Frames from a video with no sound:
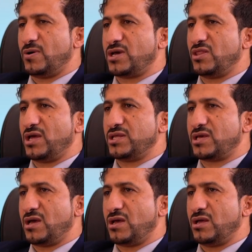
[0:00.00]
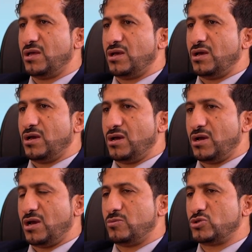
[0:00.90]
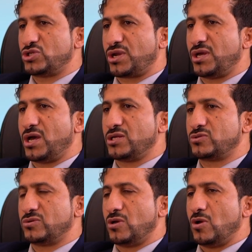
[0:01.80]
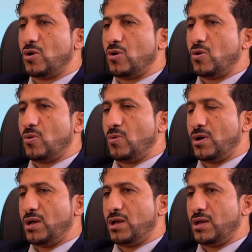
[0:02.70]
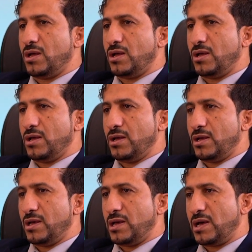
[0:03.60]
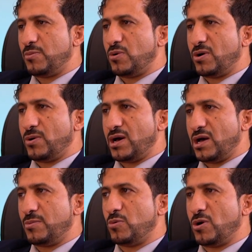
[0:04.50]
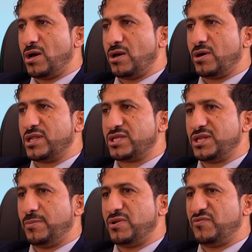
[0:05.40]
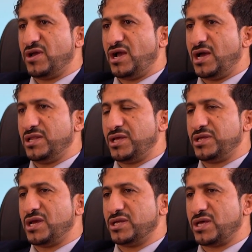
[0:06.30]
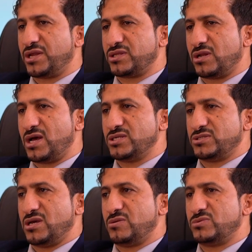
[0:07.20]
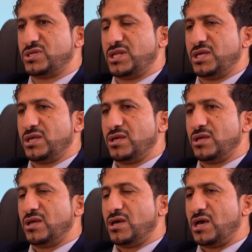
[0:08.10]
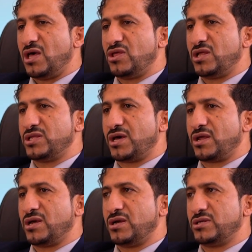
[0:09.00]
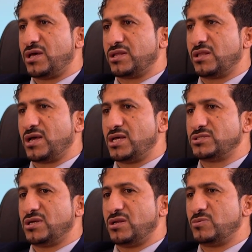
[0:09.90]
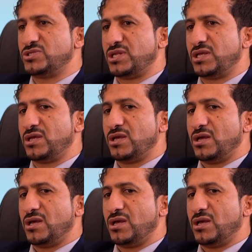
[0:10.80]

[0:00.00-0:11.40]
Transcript: وكذلك المشتريات واهمها واهمها التي نعمل فيها حاليا هي اداره الغاز المنزلي. هذه الإدارة إدارة الغاز المنزلي